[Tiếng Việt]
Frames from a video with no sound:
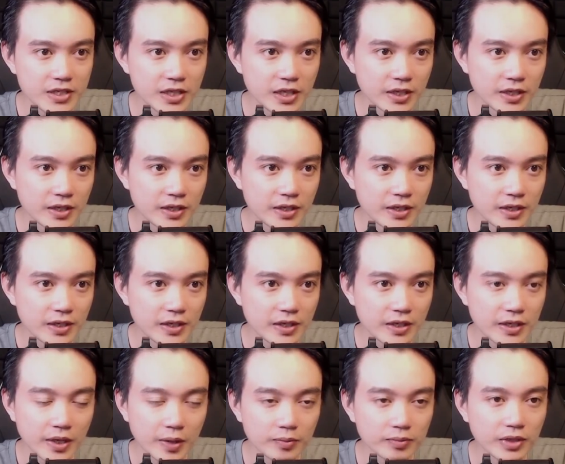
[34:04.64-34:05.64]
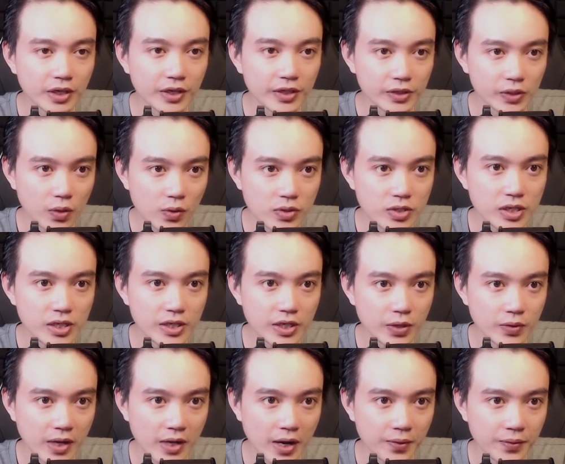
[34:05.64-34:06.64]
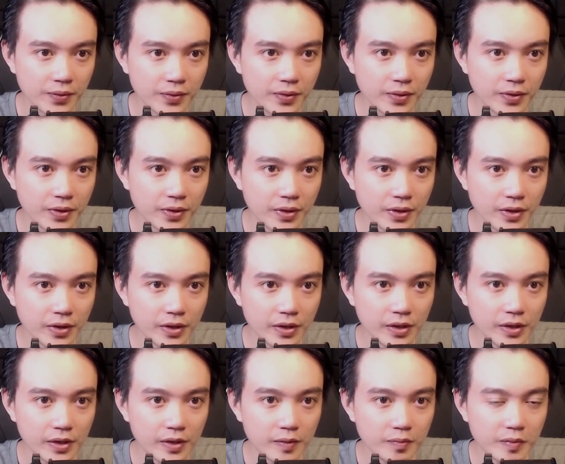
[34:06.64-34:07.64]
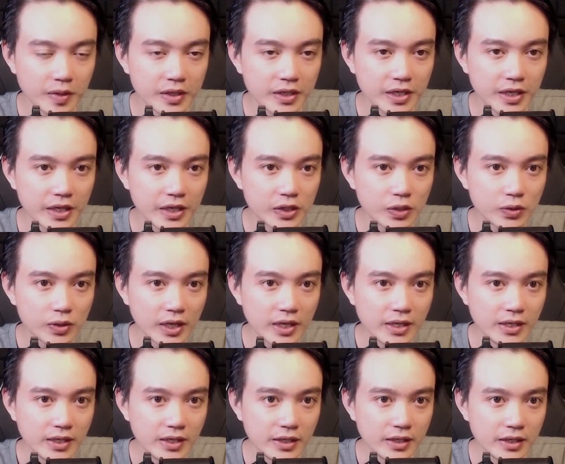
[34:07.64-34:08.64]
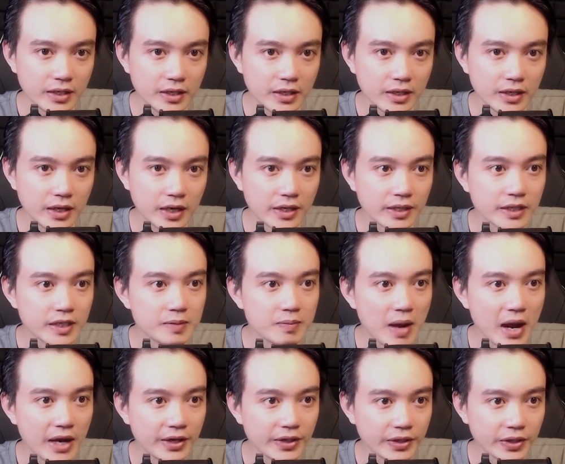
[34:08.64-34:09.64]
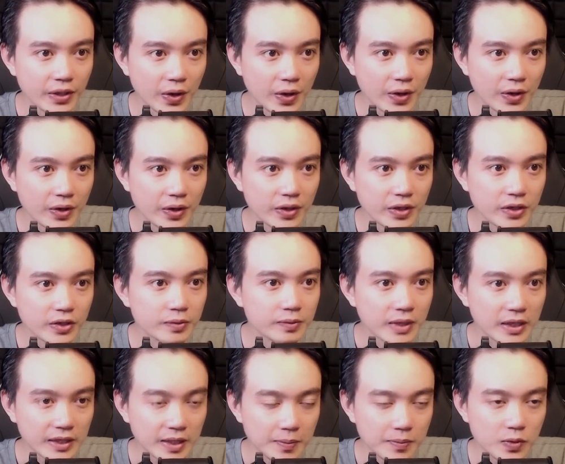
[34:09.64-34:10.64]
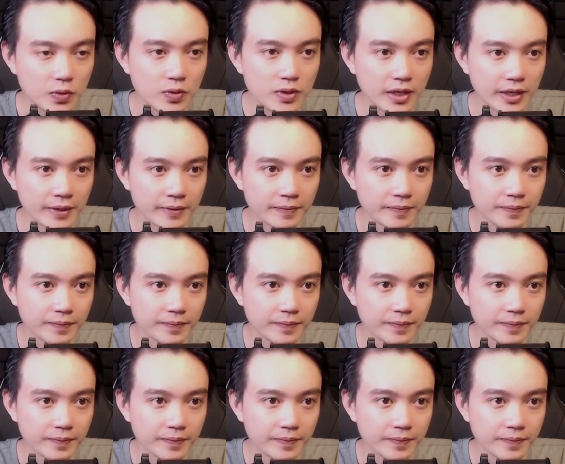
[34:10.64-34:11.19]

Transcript: Sinh, đồng thời cố sức kêu gào. Bên kia tôi thấy hình như ba người họ cũng đã thắp đuốc lên.